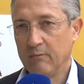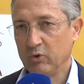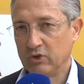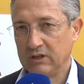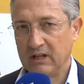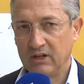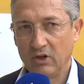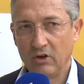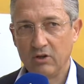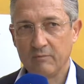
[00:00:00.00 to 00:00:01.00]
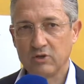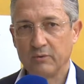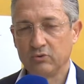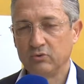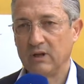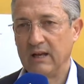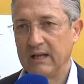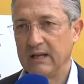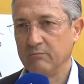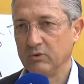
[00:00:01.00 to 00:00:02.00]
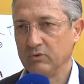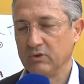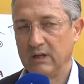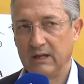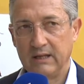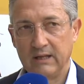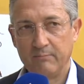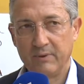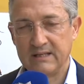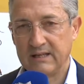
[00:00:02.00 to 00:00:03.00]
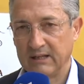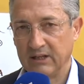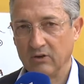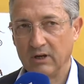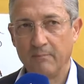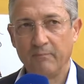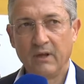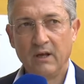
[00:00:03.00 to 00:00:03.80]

molto il territorio ma soprattutto lega il mondo delle imprese agricole.